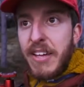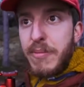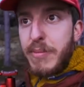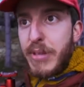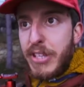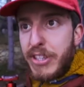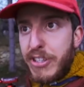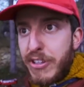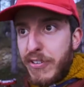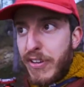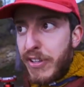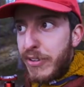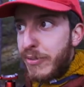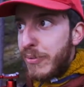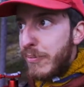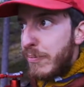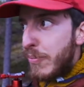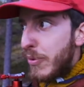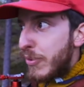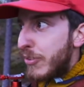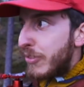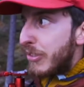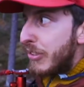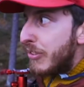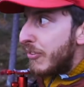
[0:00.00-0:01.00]
Abbiamo trovato un
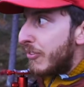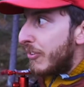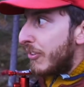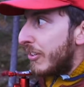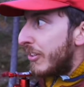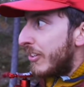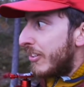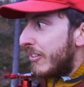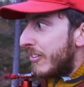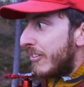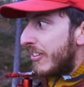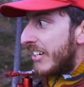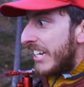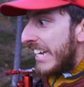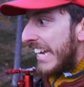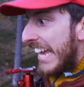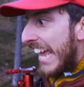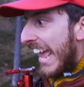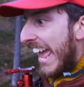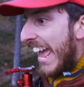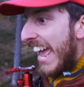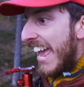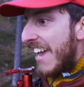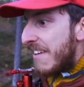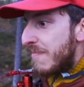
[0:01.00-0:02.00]
posticino,
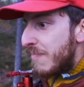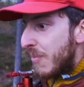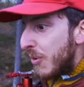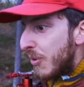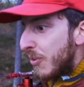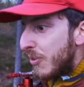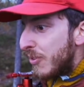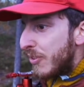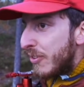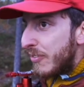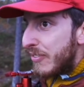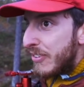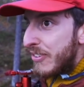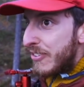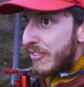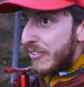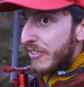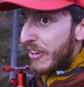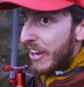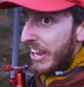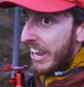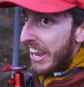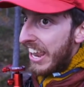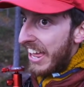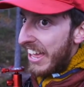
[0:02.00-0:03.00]
è molto
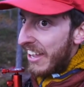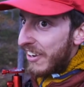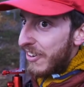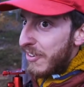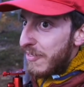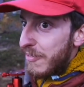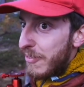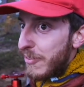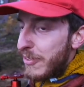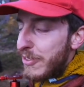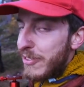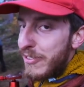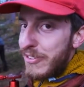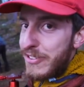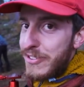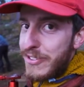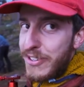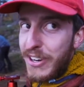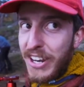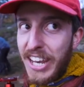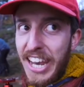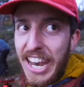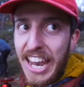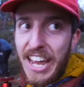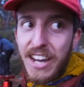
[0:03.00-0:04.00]
vicino al lago, molto
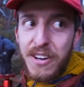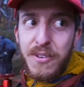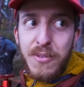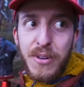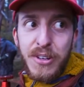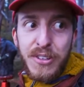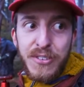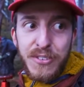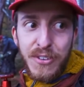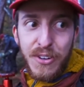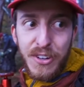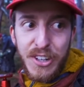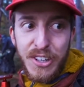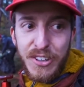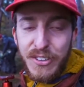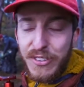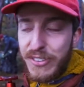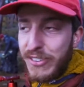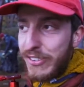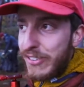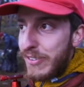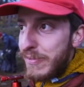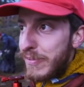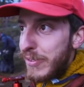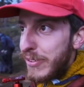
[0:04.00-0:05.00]
vicino all'acqua, so che
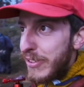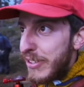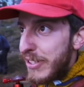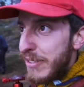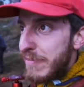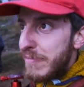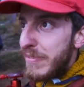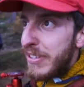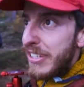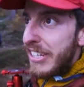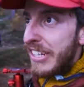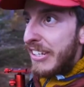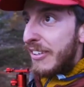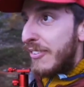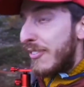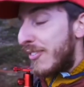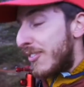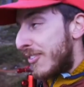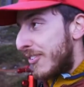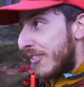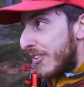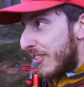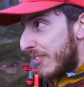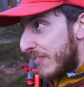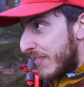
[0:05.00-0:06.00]
non si potrebbe,
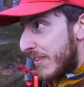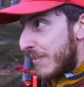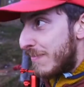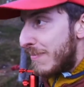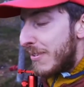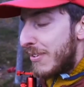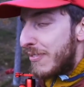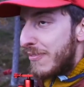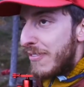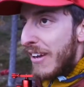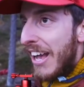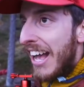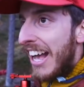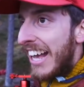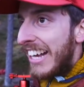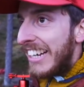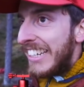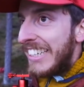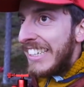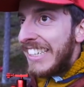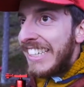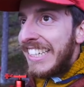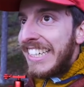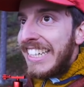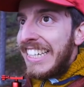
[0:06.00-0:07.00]
non si dovrebbe
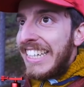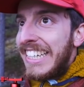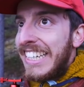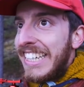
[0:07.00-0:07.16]
fare.